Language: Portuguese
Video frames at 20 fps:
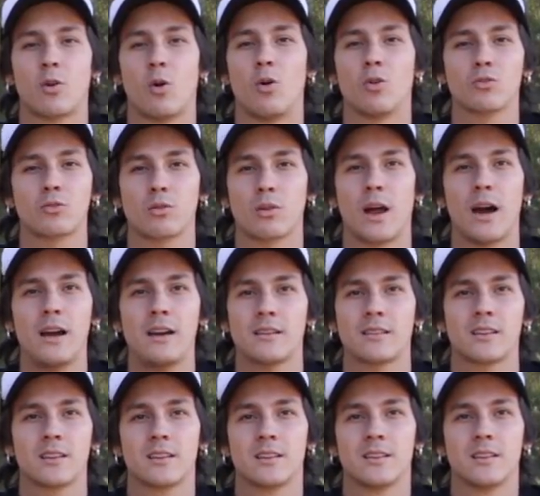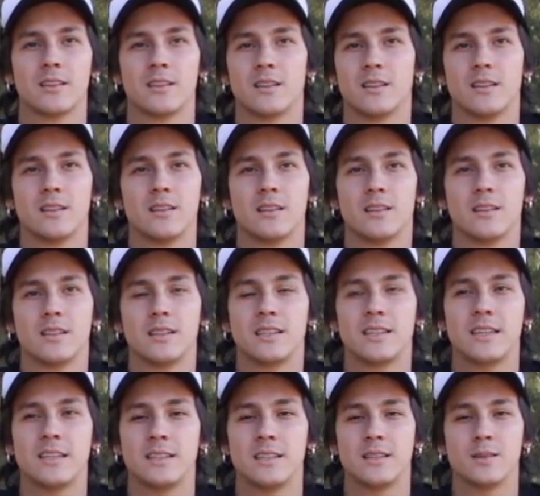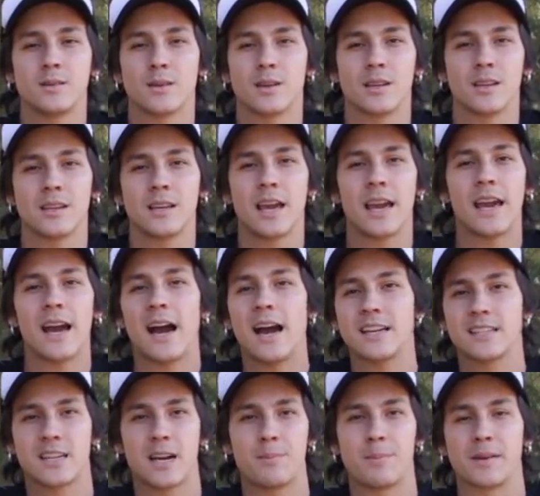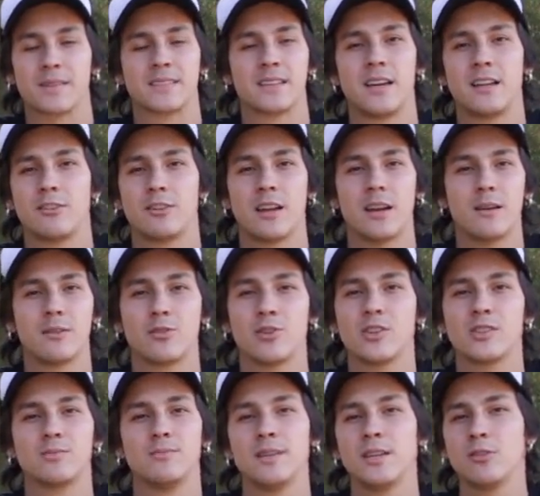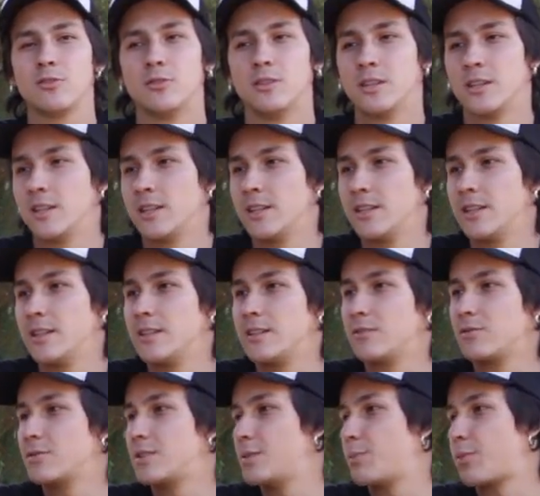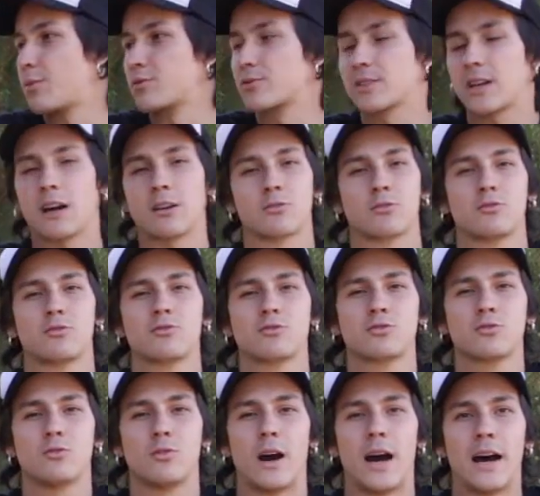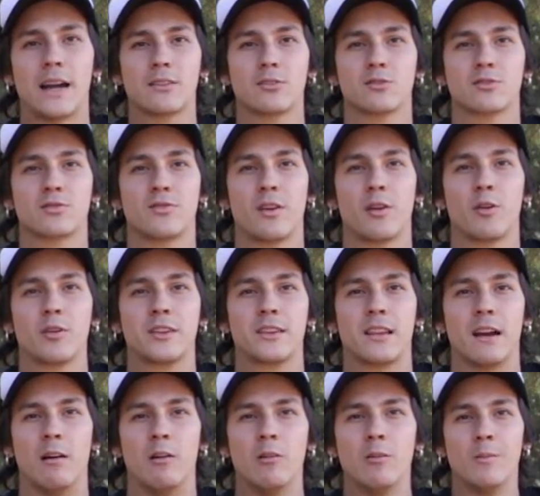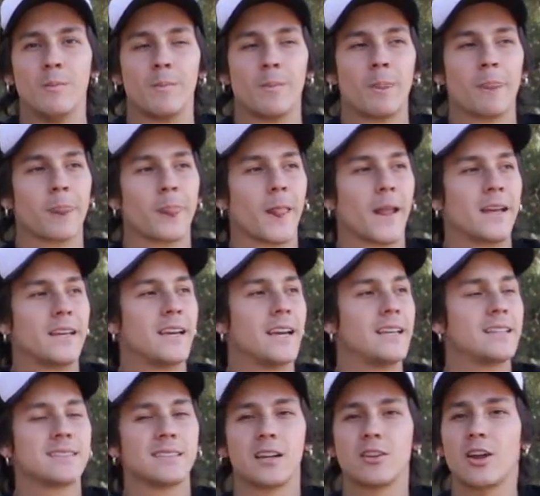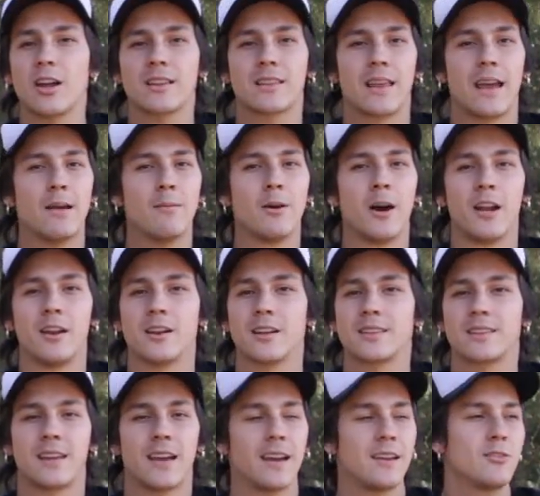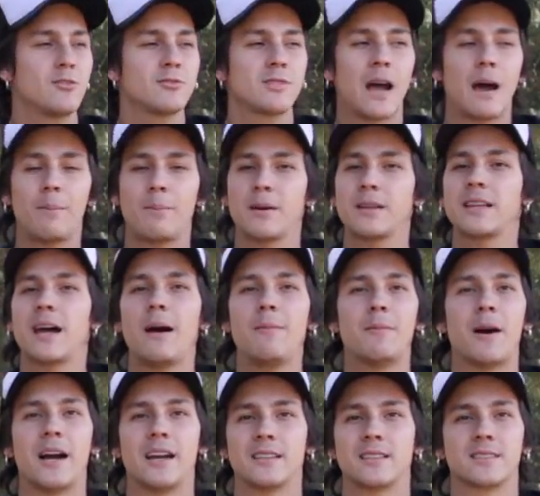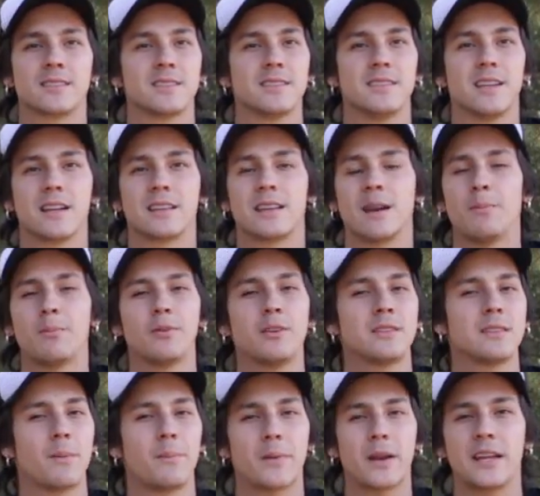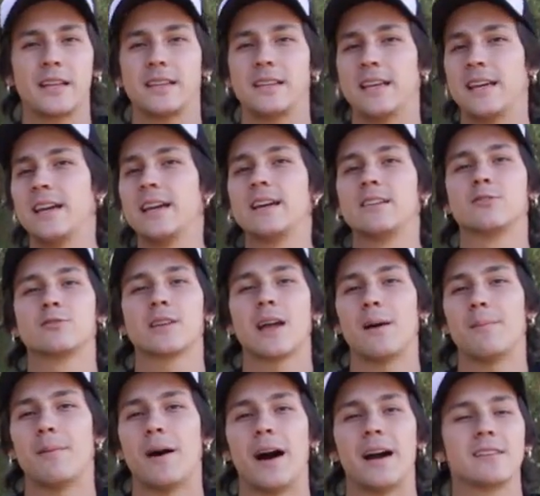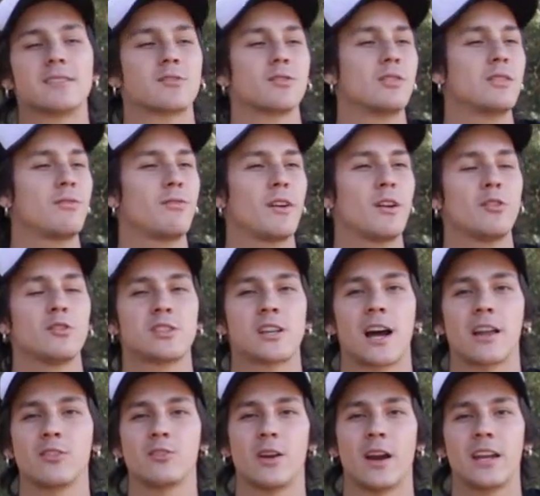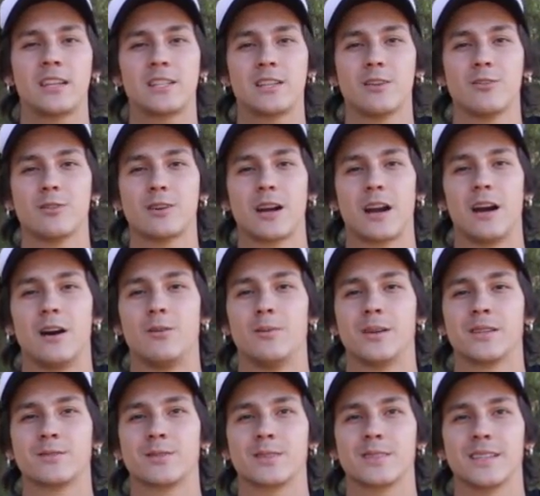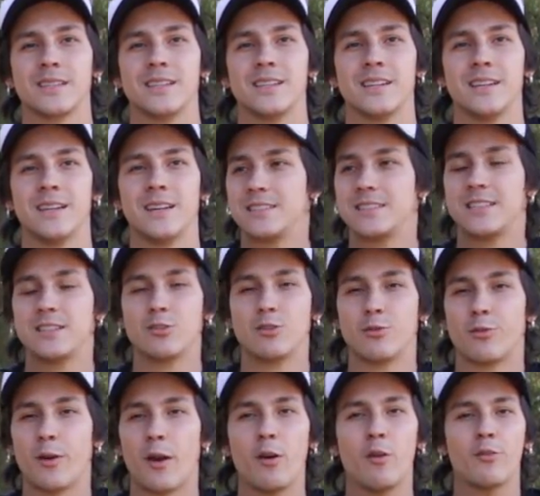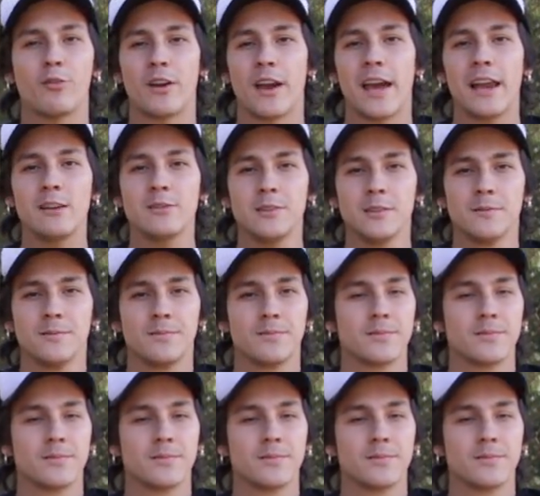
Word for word: conto lá, em, em, reais já passando, né, dois mil, tipo uns carros tudo zoados, uns V8, e eles andam até, mano, até não dá pra andar mais, até a polícia prender, não dá mais, tudo enferrujado, o lucão mesmo assim, de, do ferro velho,